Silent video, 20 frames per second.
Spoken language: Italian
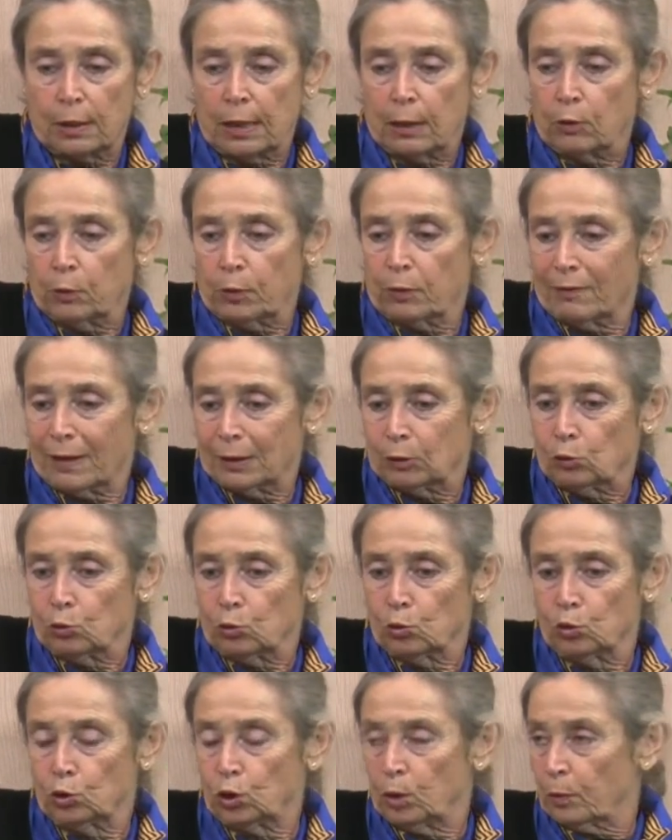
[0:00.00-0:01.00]
l'hanno provato
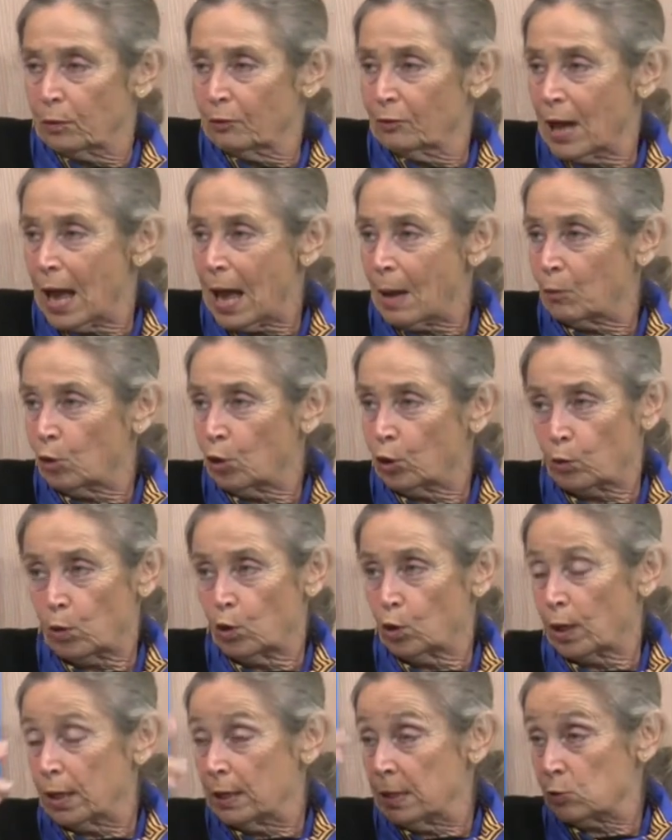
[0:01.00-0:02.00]
tutti, proviamolo, è
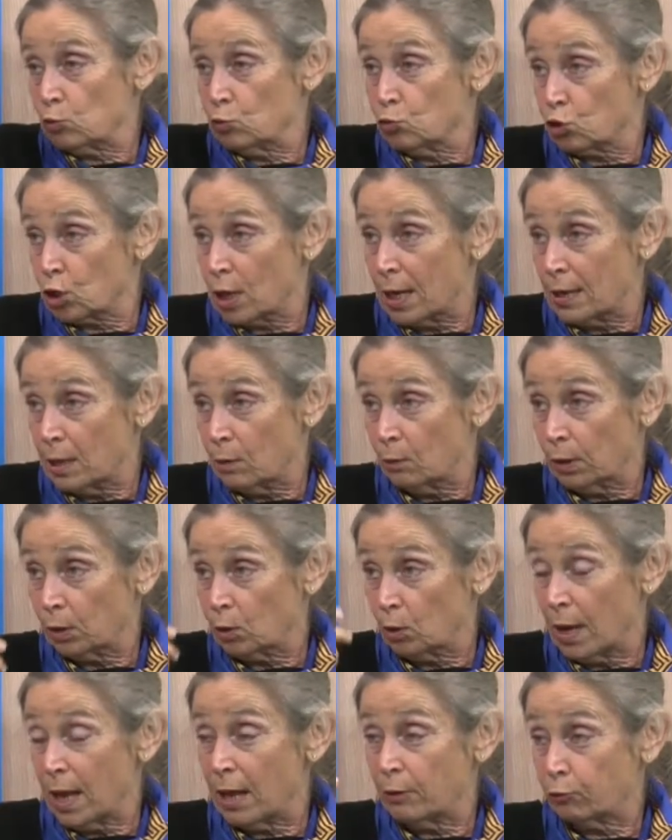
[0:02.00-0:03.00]
quello che gli succede
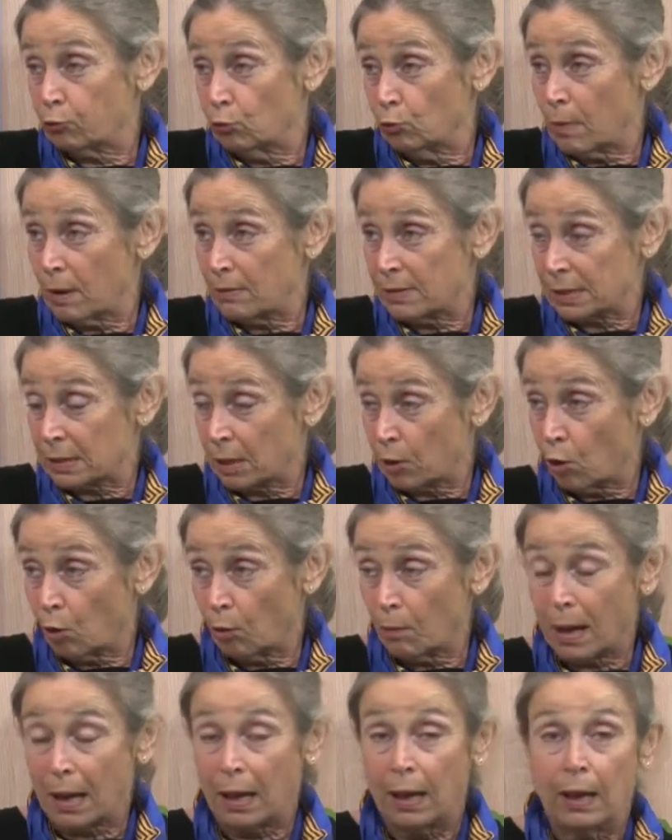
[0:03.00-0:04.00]
quando lei fuma questa
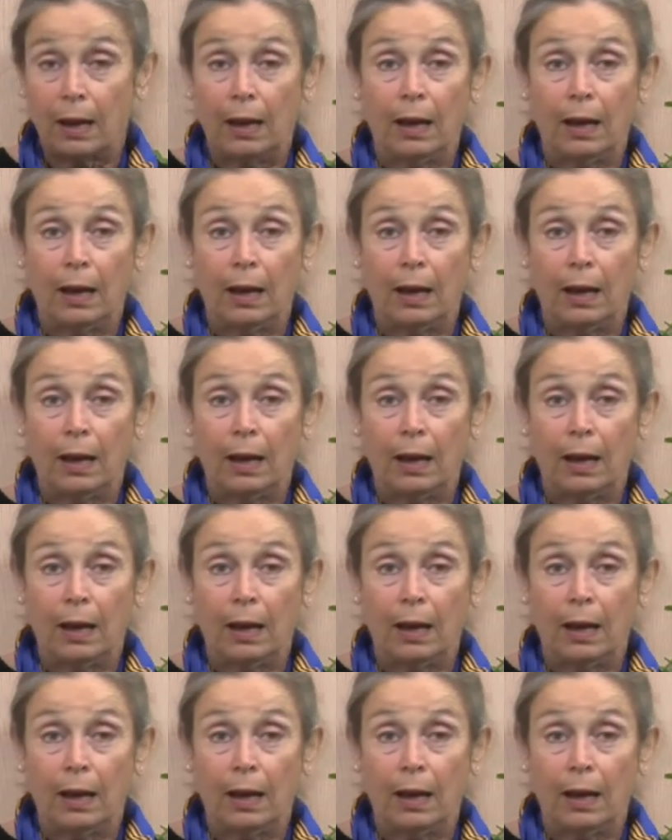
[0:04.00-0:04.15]
roba